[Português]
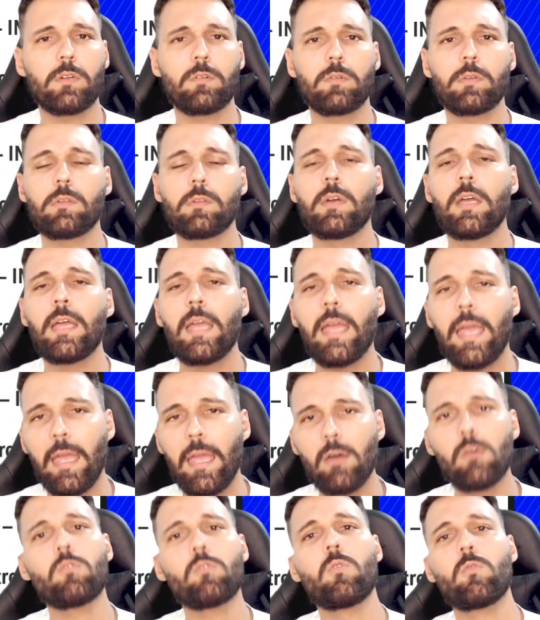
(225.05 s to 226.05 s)
tranquilo.
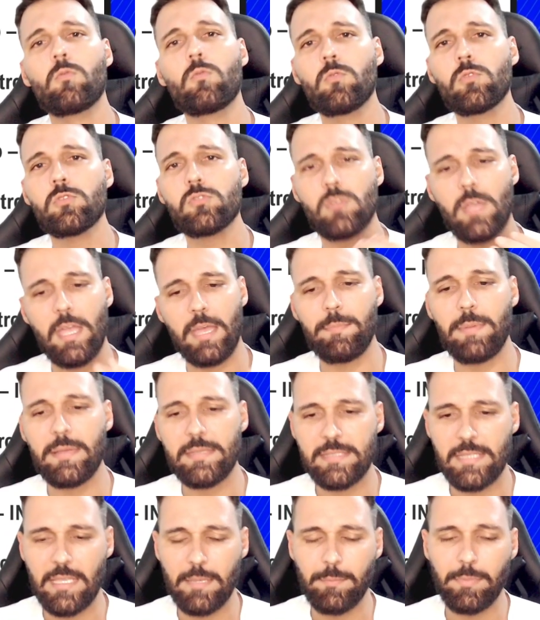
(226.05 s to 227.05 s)
É um concurso, é
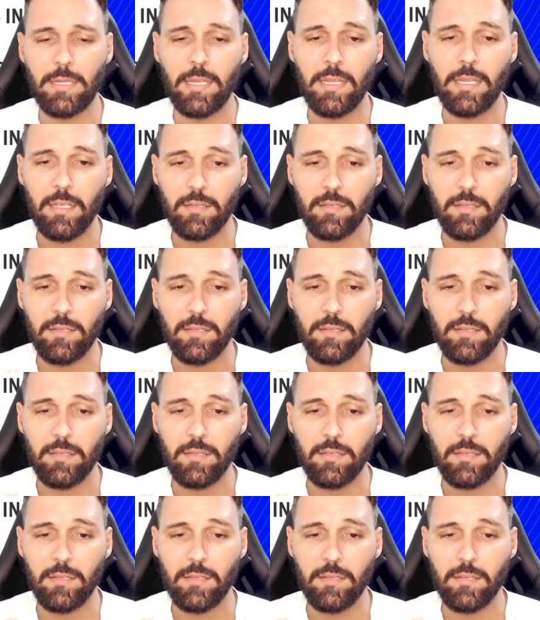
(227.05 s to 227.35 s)
para sempre.